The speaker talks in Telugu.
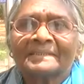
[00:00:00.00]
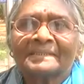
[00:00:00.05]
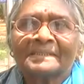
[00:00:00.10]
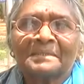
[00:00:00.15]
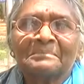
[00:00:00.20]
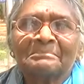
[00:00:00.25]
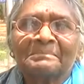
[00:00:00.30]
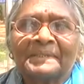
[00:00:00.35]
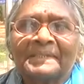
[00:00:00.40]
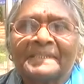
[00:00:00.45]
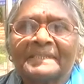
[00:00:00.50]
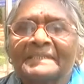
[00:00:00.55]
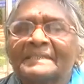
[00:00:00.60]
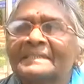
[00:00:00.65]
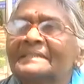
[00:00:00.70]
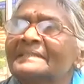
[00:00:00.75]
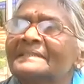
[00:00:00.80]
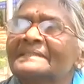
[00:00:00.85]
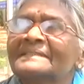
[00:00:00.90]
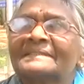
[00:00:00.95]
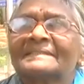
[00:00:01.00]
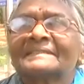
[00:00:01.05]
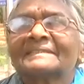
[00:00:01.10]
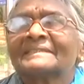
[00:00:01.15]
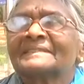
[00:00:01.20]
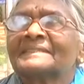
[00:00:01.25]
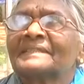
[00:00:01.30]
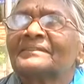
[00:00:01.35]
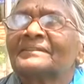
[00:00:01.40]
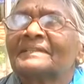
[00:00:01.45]
చెప్పినది
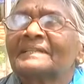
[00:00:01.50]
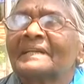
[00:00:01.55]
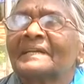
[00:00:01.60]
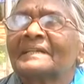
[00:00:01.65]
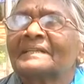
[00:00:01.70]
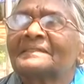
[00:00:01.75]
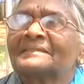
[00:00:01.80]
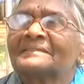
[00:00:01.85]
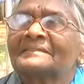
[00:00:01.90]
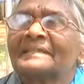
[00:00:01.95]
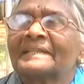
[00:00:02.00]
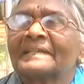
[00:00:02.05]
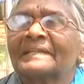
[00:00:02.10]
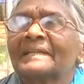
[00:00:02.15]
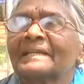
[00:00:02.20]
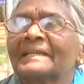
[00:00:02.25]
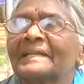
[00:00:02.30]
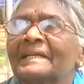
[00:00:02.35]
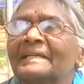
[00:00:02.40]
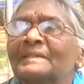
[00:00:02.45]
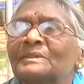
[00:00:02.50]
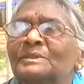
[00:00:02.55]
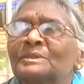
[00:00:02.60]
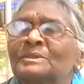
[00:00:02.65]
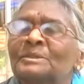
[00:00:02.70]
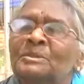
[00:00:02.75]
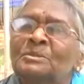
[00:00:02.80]
జవాదాడకుండా ఇన్నాడు